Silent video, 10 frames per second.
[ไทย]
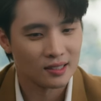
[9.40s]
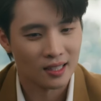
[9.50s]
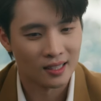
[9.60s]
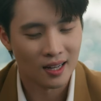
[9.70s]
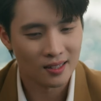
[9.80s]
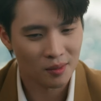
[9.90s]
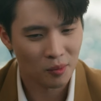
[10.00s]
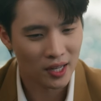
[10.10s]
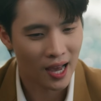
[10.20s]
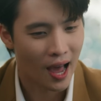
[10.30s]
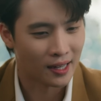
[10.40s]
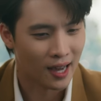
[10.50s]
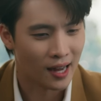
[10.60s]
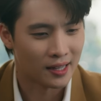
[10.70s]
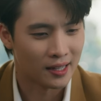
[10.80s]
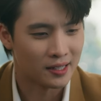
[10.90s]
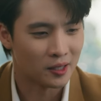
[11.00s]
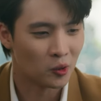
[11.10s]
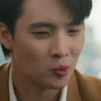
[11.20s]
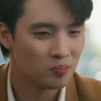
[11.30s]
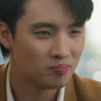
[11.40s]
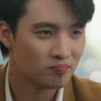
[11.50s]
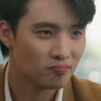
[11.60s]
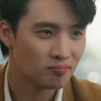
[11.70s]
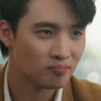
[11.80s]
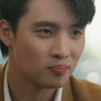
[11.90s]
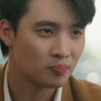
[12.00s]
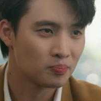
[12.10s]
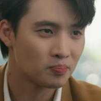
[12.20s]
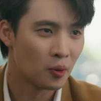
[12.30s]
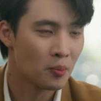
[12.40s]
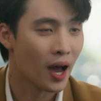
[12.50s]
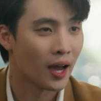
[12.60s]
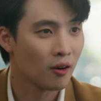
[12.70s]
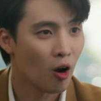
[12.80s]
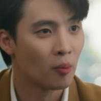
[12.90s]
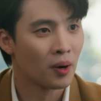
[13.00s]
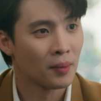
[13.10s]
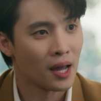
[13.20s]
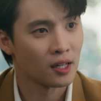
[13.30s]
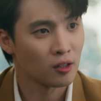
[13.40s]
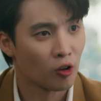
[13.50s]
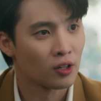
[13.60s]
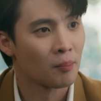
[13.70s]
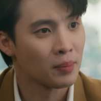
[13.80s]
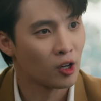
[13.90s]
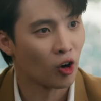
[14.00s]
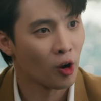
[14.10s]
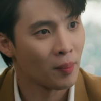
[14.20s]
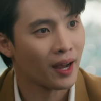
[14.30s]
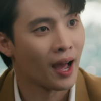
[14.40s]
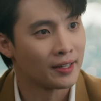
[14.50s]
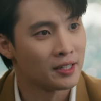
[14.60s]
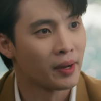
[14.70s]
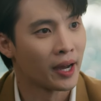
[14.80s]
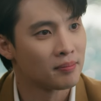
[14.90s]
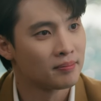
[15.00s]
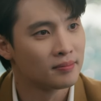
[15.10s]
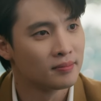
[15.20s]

แต่ถ้าเรื่องบริหารงาน AD Group ผมอยากให้รอผมทำงานสัก 2-3 ปีก่อนค่อยประกาศดีไหมครับ